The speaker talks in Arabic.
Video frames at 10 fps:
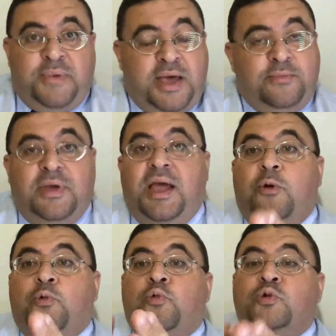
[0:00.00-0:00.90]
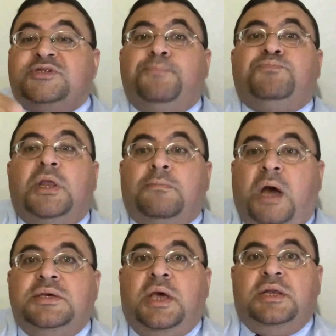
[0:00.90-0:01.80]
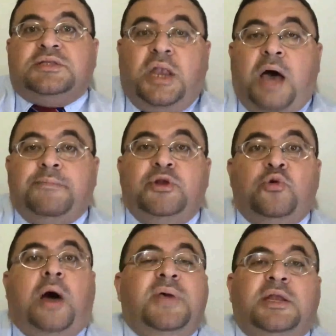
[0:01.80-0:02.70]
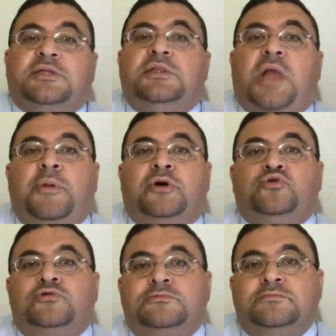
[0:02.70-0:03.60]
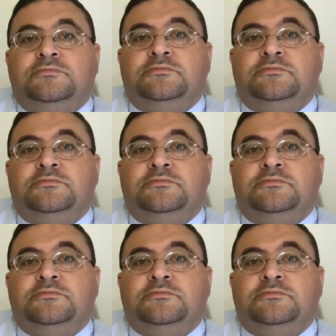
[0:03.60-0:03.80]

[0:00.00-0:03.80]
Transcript: تمام وسبت الميه اللي طالعه منه عماله تطلع برضه